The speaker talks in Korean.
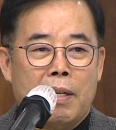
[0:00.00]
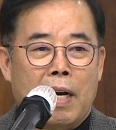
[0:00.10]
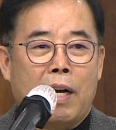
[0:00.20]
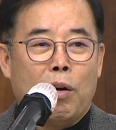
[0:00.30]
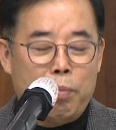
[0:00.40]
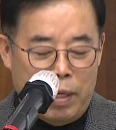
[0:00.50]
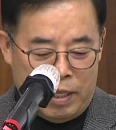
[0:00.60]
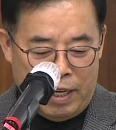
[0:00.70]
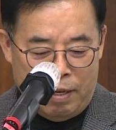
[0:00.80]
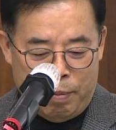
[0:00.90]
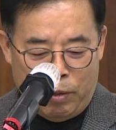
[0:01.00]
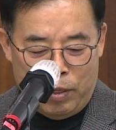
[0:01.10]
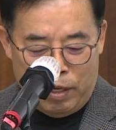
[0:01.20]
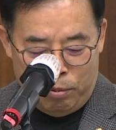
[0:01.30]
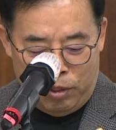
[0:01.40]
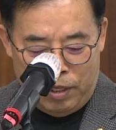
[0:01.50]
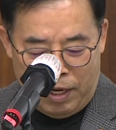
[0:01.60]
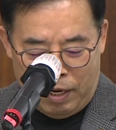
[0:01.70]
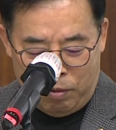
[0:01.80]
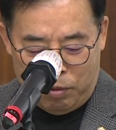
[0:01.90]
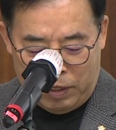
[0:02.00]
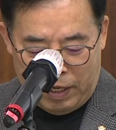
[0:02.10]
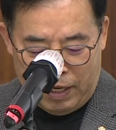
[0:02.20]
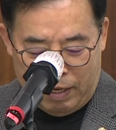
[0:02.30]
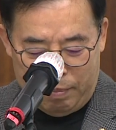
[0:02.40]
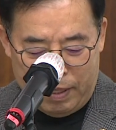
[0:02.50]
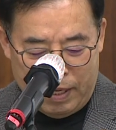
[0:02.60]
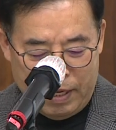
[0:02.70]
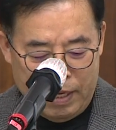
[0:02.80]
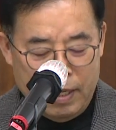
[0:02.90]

가까운 매체가 바로 여러분들이라고 생각합니다.